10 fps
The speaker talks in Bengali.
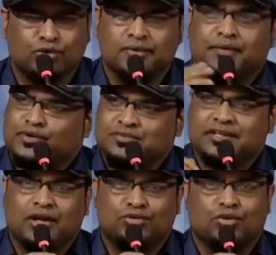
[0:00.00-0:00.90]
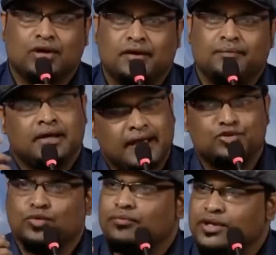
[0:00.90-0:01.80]
তখন ঘুরতে ঘুরতে
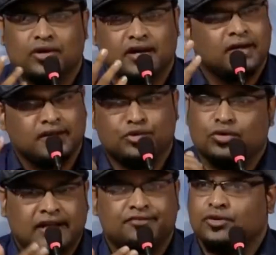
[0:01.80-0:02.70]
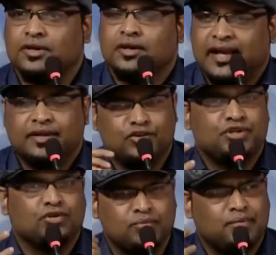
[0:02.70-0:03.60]
আস্তে আস্তে কেন্দ্রের
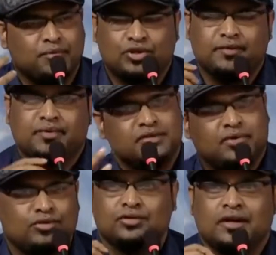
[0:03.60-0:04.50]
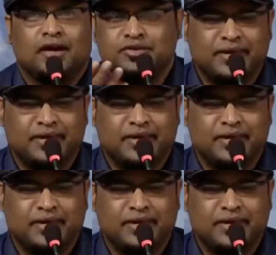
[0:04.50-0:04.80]
দিকে নামতে শুরু করে